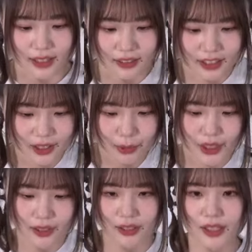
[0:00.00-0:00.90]
だいにぶ
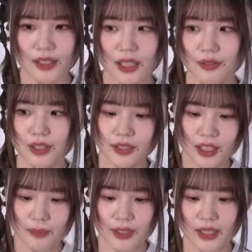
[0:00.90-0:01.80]
では私が
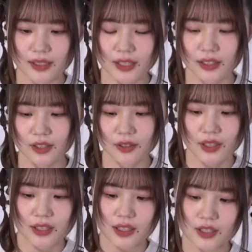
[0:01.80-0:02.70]
フリーテーマで最近の
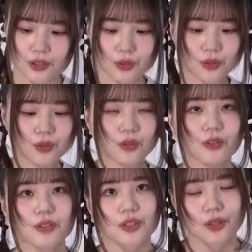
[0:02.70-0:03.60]
映画活動を報
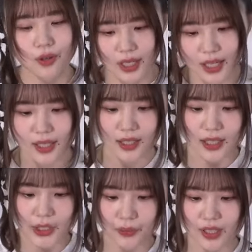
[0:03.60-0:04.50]
告するほか、映
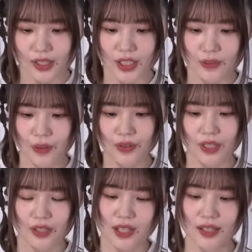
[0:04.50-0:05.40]
画のワンシーンを
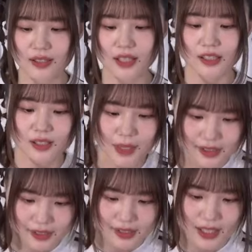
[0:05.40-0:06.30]
実演したりしま
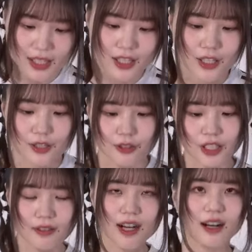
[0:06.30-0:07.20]
す。それ
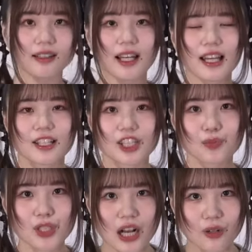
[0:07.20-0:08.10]
ではだいいち
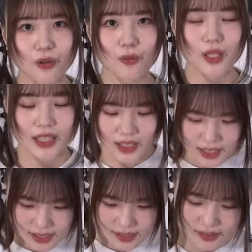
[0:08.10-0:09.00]
ぶはここまで
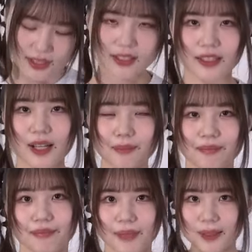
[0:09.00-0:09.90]
です。一旦
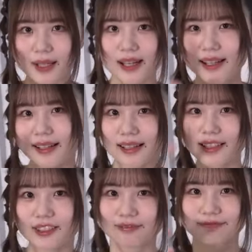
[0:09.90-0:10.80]

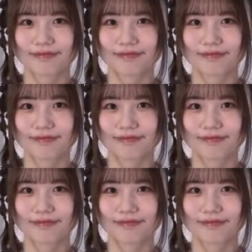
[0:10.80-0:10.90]
バイバイ。